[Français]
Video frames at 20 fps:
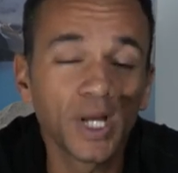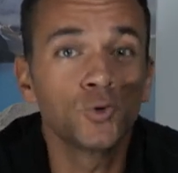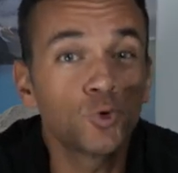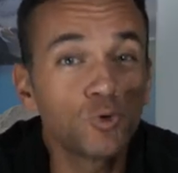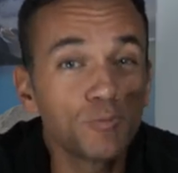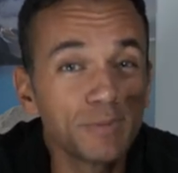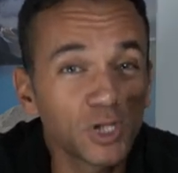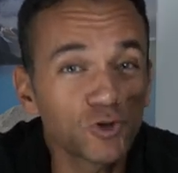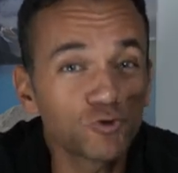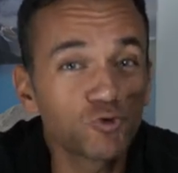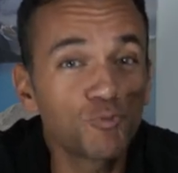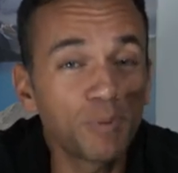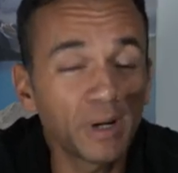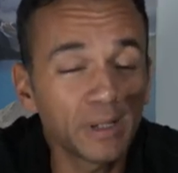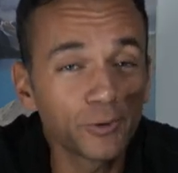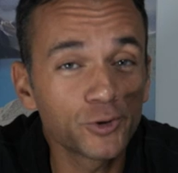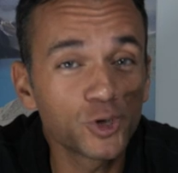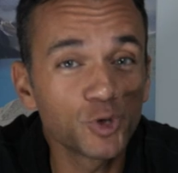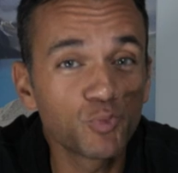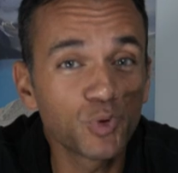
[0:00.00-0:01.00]
Du coup, maintenant, je vous parle
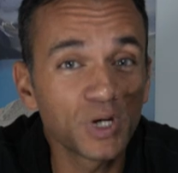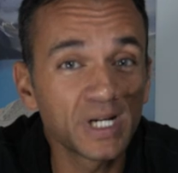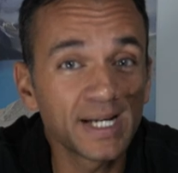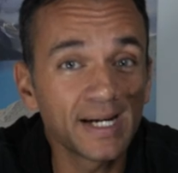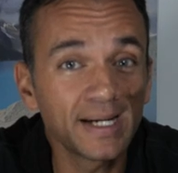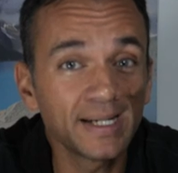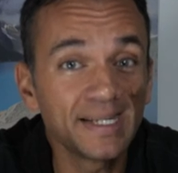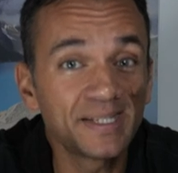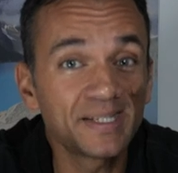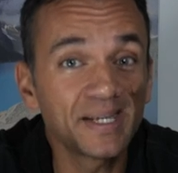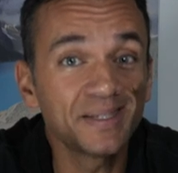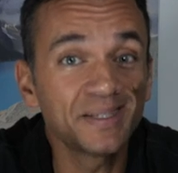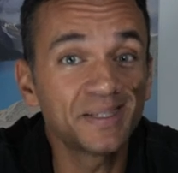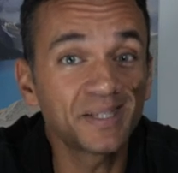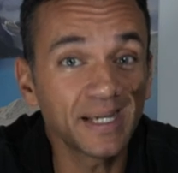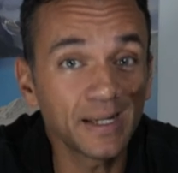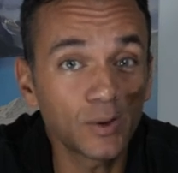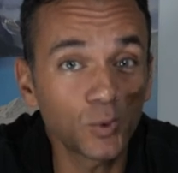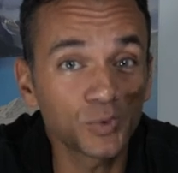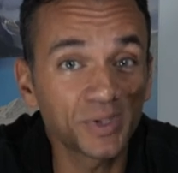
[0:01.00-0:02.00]
de ce point-là, les scènes
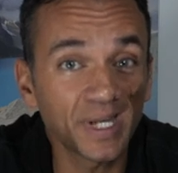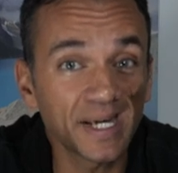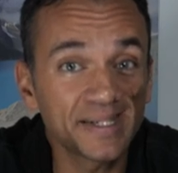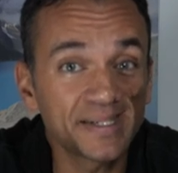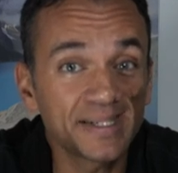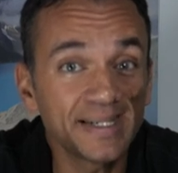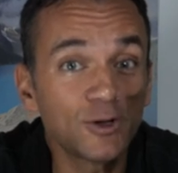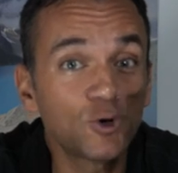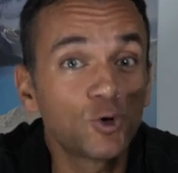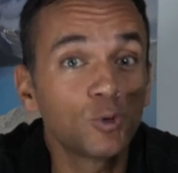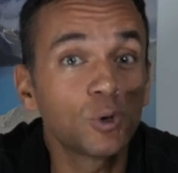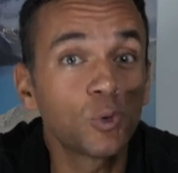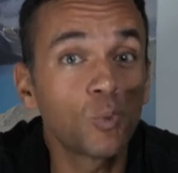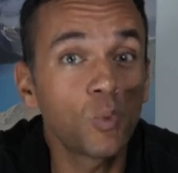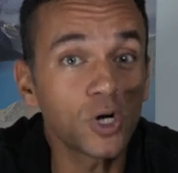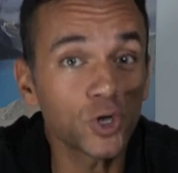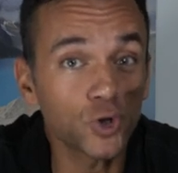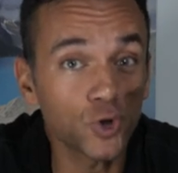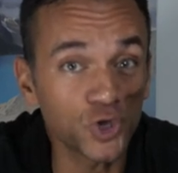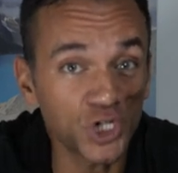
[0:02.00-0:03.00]
très contrastées, comment
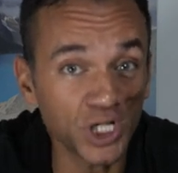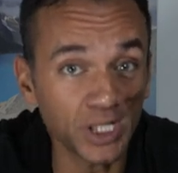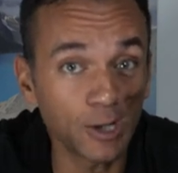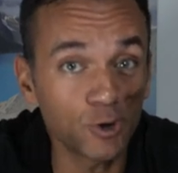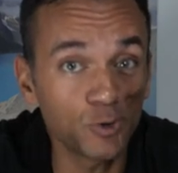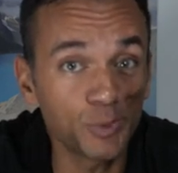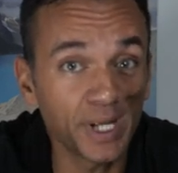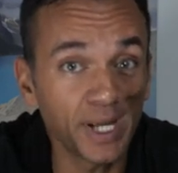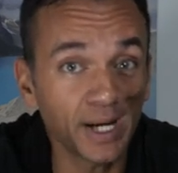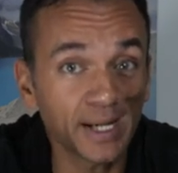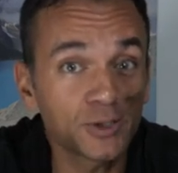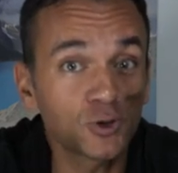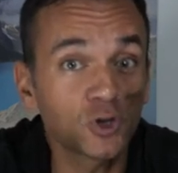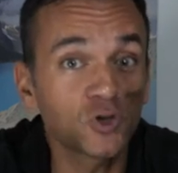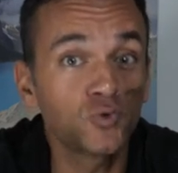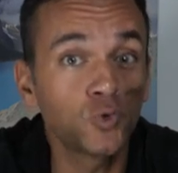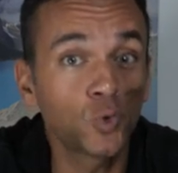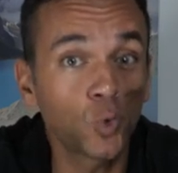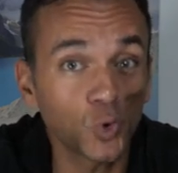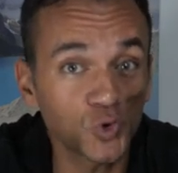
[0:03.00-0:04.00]
moi je gère la lumière et ce que
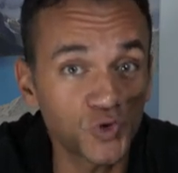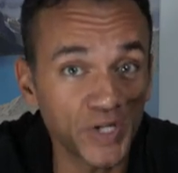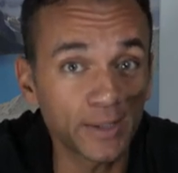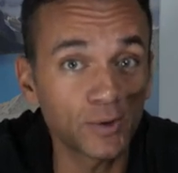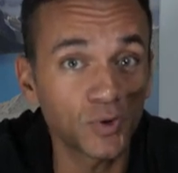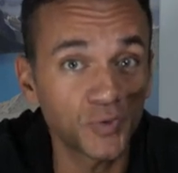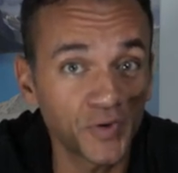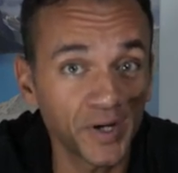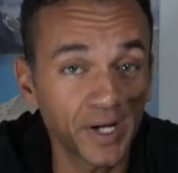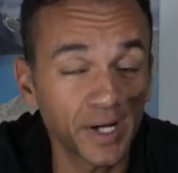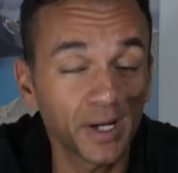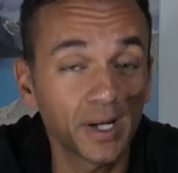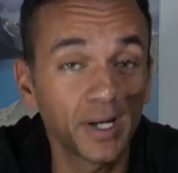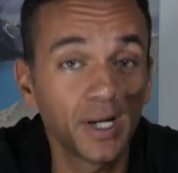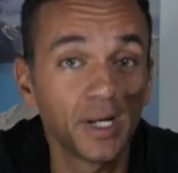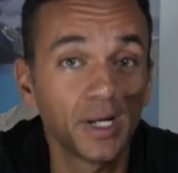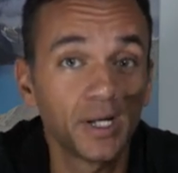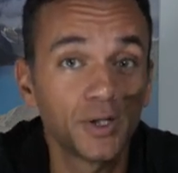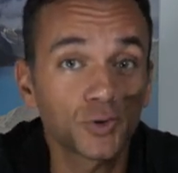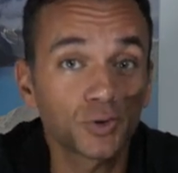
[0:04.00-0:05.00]
je vous conseille de faire
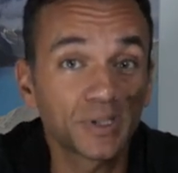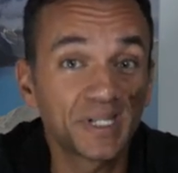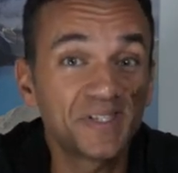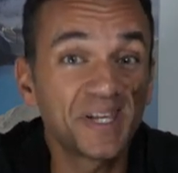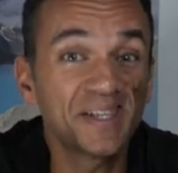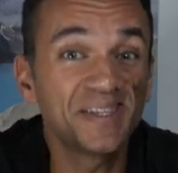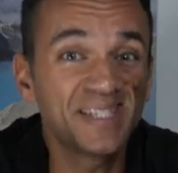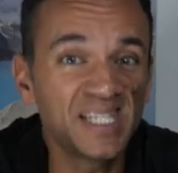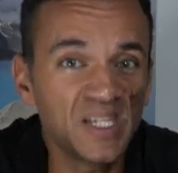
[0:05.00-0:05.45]
sur les scènes